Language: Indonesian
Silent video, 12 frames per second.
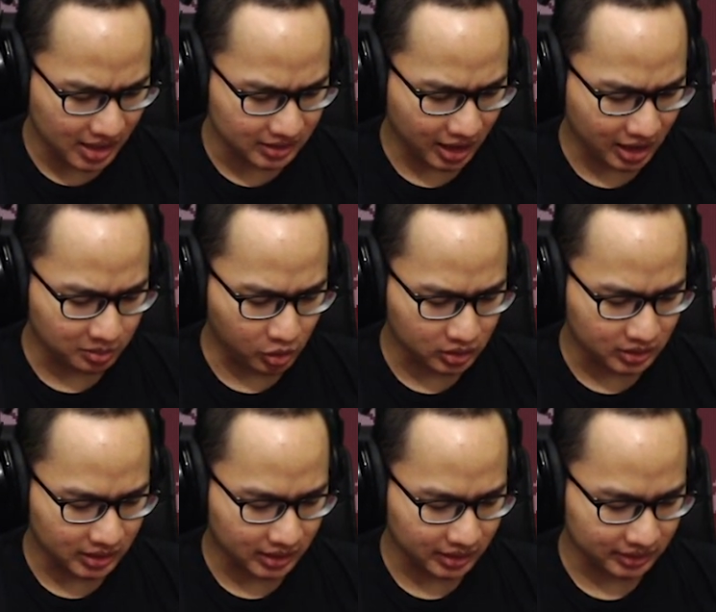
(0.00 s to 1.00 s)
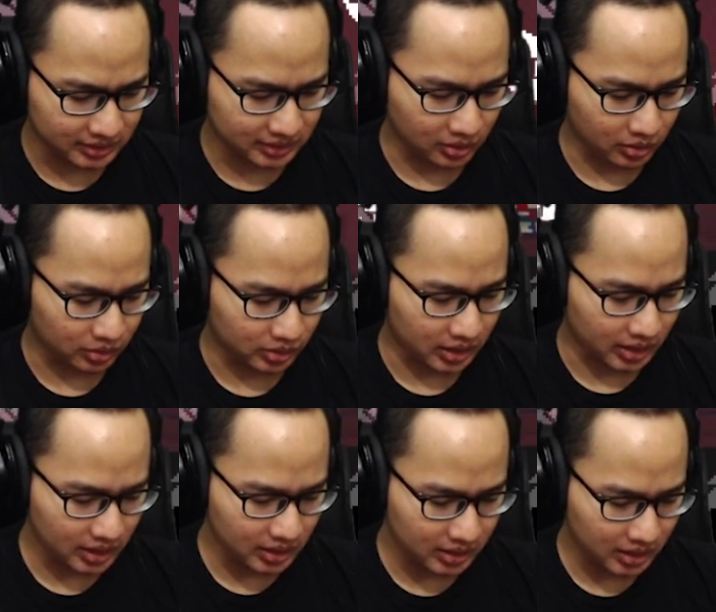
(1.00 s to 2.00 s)
as armor decrease. Oke,
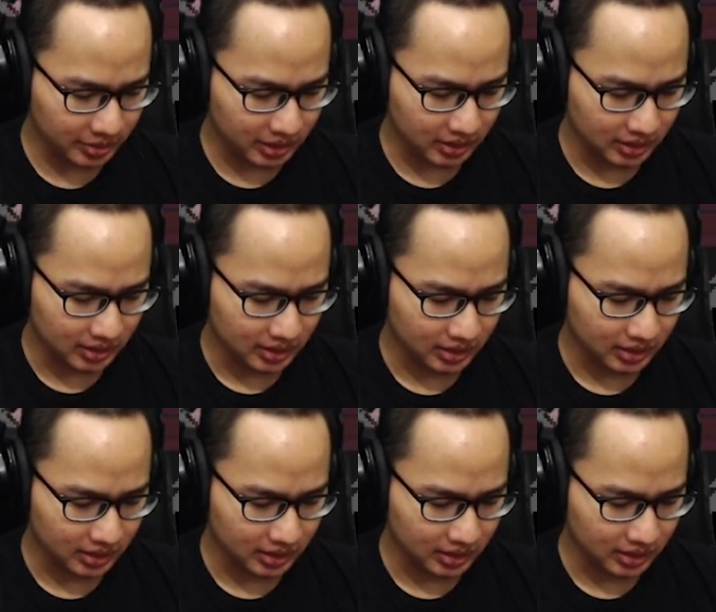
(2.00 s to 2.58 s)
okay. ini apa ini?